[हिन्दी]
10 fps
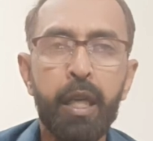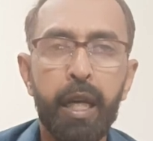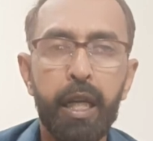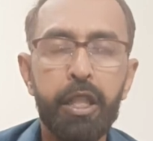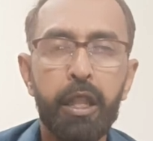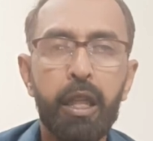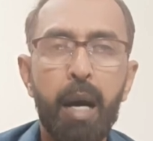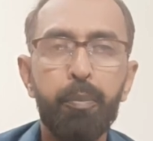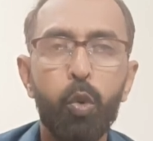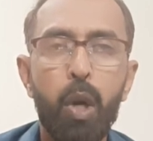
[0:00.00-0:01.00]
कि रजत
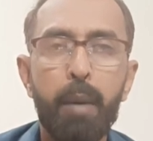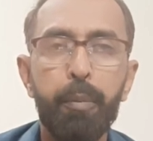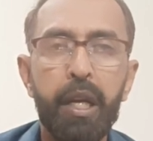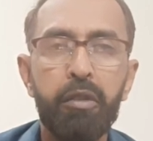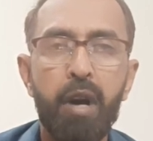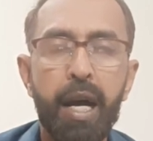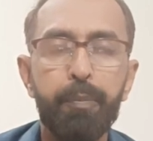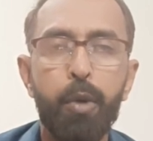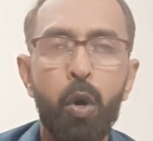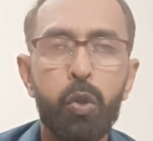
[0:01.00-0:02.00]
का पूरा परिवार
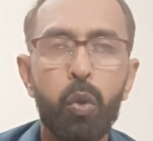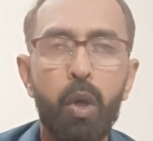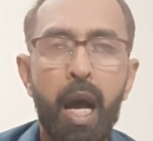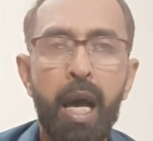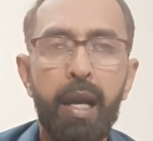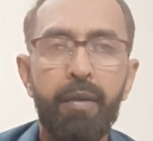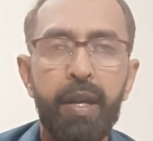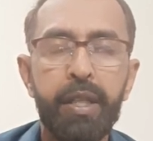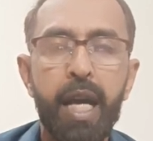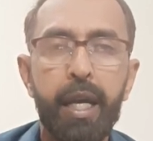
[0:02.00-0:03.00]
पहुंच चुका है
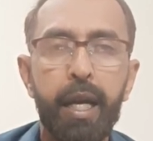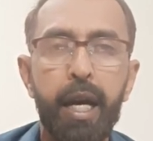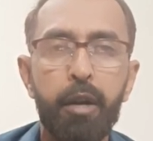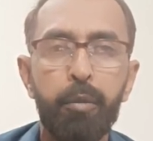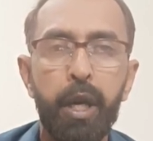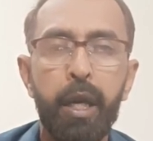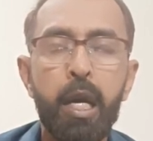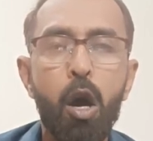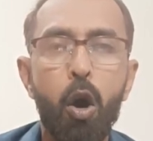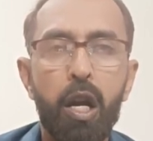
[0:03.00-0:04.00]
लवनिया के घर में
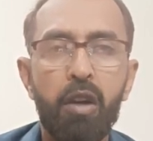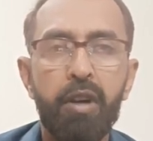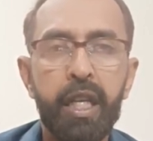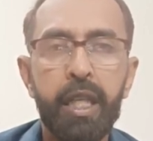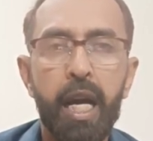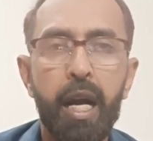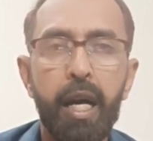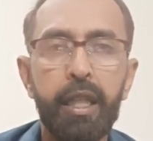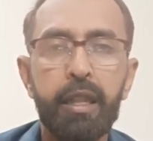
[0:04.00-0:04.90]
और लवनिया का